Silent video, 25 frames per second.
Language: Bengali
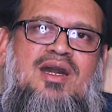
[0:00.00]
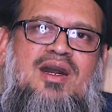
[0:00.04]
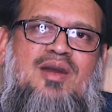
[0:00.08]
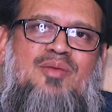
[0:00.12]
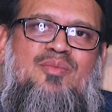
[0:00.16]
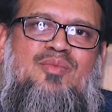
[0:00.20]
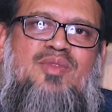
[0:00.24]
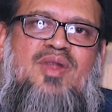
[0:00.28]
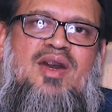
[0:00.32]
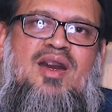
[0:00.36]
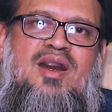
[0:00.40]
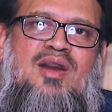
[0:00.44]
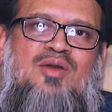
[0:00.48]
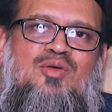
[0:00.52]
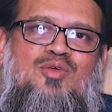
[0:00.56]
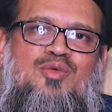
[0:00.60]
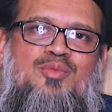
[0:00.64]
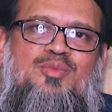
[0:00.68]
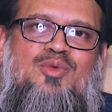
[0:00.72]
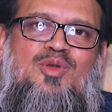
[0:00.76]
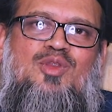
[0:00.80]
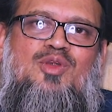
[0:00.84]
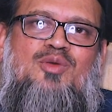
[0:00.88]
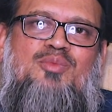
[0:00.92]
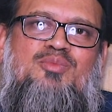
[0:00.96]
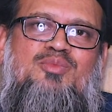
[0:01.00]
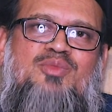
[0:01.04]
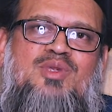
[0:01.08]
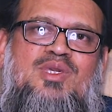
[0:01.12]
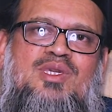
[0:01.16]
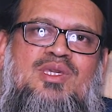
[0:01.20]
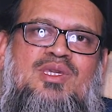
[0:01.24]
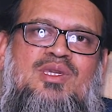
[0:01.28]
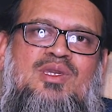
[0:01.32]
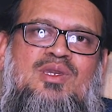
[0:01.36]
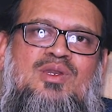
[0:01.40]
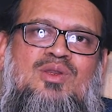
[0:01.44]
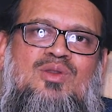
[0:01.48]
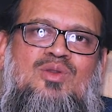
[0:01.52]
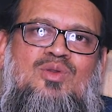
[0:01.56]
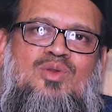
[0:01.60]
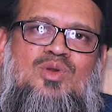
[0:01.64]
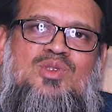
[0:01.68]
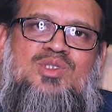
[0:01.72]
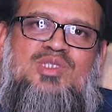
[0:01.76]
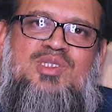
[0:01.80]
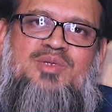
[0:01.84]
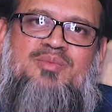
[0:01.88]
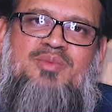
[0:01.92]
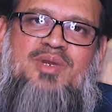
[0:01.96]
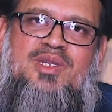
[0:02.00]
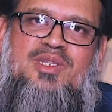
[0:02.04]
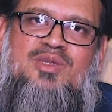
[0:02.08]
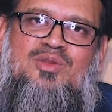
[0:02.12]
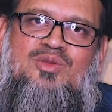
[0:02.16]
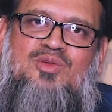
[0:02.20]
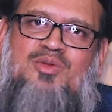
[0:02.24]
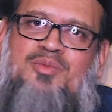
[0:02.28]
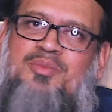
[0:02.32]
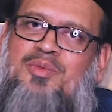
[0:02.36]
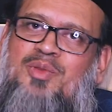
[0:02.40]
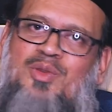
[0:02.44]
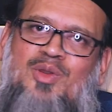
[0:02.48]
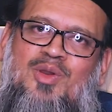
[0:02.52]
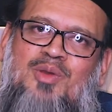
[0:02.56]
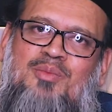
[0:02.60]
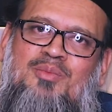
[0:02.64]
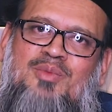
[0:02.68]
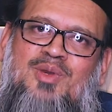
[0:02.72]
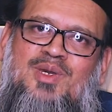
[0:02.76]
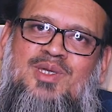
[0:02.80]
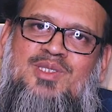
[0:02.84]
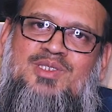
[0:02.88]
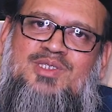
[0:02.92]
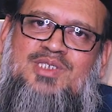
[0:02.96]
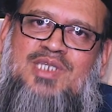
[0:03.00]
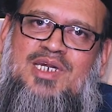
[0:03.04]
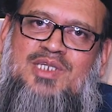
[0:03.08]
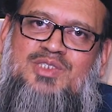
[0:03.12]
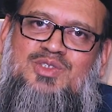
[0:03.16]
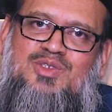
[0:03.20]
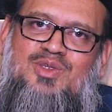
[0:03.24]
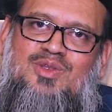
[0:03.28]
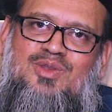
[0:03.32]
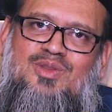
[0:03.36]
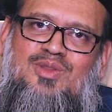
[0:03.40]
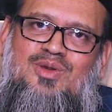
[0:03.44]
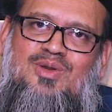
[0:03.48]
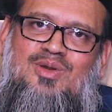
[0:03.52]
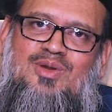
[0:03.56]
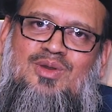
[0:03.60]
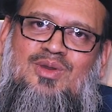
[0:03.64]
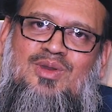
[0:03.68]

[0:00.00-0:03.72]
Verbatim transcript: আমরা উপলব্ধি করতে পারি খুব কম যার জন্য